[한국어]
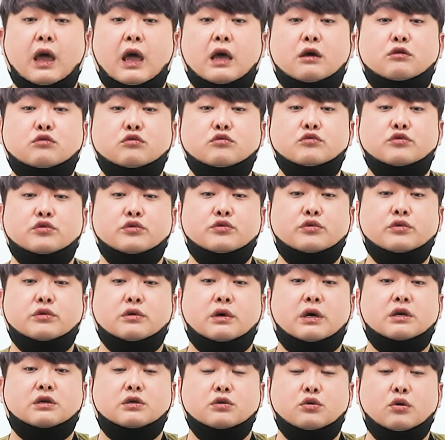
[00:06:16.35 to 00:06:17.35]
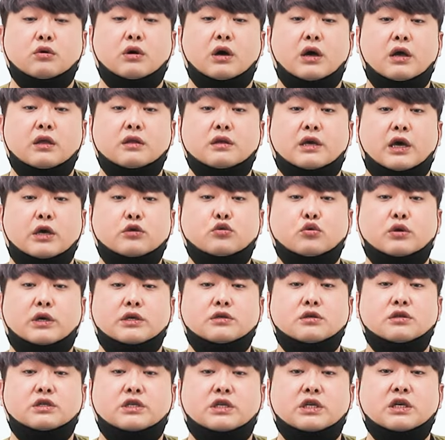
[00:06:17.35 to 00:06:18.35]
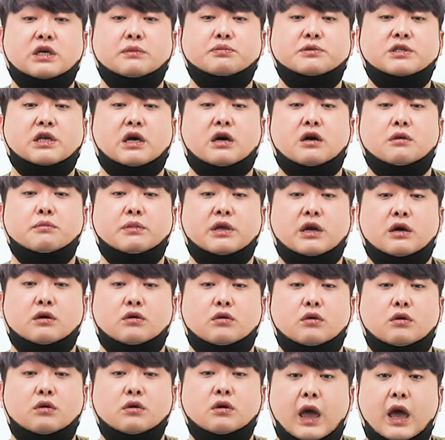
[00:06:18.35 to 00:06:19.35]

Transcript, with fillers: 해군 스스로가 그동안 계속해서 시급사업이라고